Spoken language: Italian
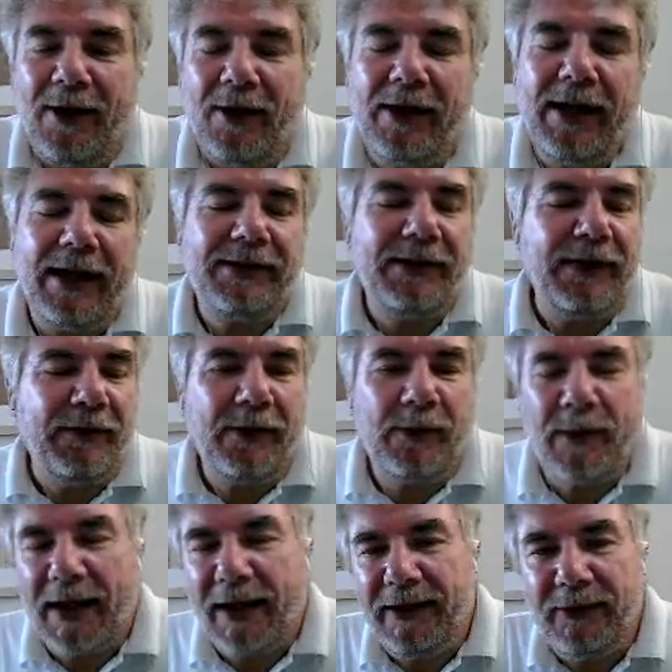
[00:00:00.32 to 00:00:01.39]
Ok Stefano,
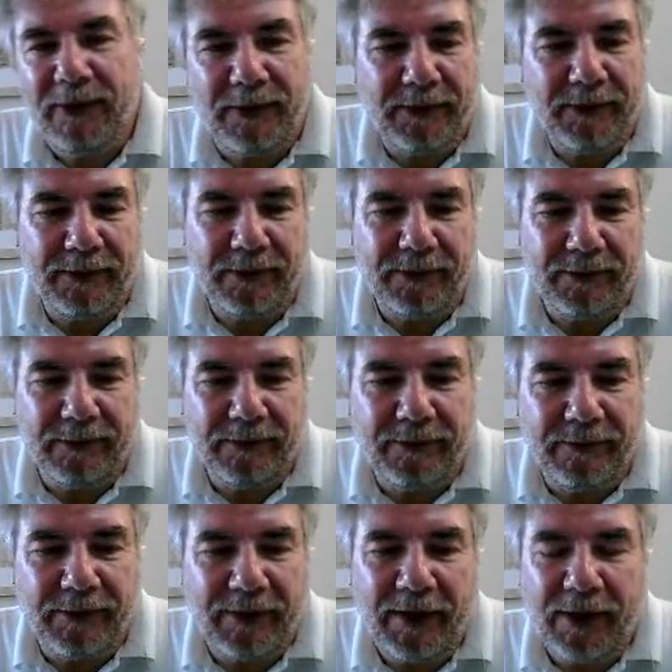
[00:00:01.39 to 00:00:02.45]
guarda, io mh,
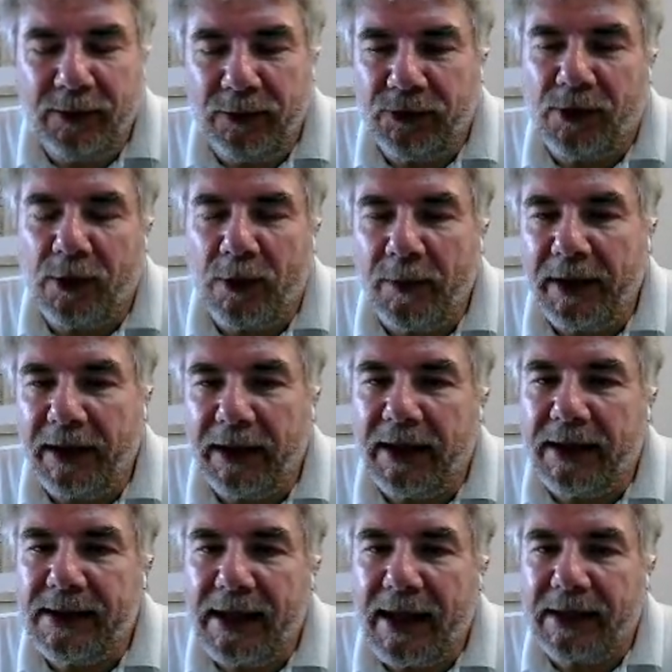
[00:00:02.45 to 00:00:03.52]
mm, davvero non so come
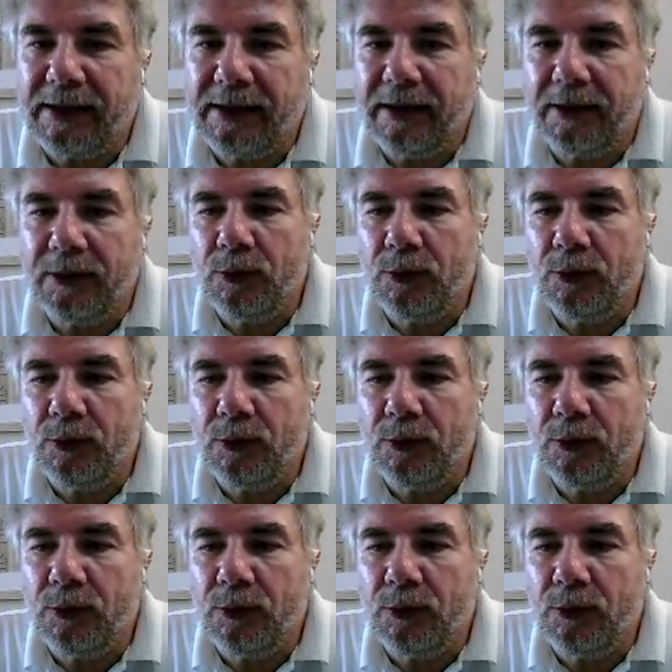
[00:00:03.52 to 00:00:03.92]
ringraziarti.